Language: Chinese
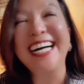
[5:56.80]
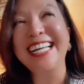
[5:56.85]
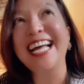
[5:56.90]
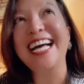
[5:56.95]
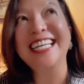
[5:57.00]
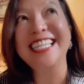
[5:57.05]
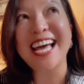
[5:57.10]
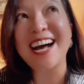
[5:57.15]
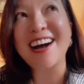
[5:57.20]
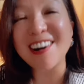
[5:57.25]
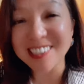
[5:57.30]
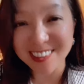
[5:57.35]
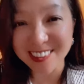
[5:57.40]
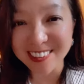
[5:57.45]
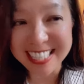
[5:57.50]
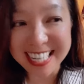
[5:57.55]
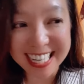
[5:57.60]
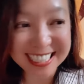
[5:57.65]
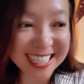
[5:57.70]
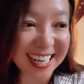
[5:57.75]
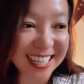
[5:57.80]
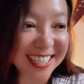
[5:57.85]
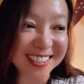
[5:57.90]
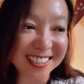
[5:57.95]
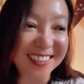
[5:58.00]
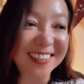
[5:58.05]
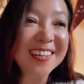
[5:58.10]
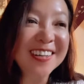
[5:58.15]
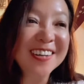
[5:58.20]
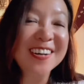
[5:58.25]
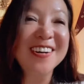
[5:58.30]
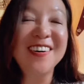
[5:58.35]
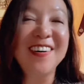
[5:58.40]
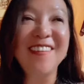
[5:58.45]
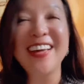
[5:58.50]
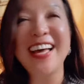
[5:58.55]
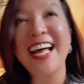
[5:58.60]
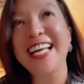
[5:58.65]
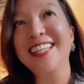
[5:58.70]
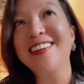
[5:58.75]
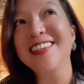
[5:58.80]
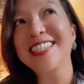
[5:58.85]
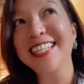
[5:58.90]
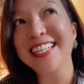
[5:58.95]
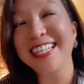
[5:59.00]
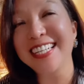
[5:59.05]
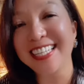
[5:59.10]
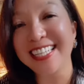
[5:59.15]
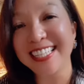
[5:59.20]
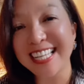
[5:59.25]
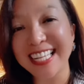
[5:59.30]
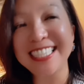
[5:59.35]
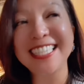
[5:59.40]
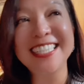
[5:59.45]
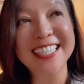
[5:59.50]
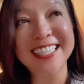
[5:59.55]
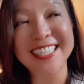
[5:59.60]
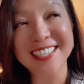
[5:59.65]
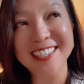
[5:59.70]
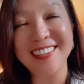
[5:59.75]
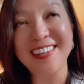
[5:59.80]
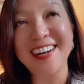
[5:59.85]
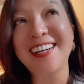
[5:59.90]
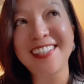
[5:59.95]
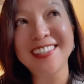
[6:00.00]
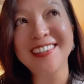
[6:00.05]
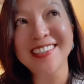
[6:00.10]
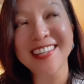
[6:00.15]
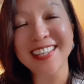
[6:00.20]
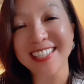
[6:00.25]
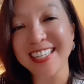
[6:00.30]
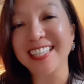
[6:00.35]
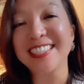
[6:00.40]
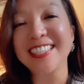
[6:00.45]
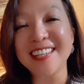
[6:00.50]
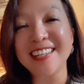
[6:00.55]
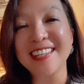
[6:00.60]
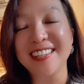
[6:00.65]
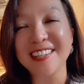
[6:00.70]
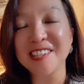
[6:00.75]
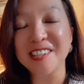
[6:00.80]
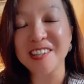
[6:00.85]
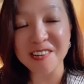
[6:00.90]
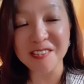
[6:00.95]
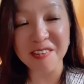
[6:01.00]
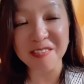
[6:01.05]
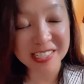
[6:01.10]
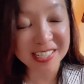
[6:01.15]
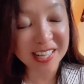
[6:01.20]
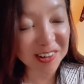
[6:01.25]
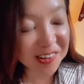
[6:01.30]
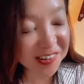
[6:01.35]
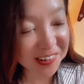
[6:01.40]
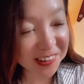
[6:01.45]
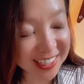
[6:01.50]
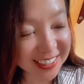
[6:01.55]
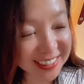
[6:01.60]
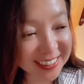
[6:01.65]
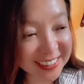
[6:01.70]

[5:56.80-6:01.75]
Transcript: 大概在二十多年前的时候，我们还都是年轻人的时候，二十多岁的年轻的人的时候，我们相遇了，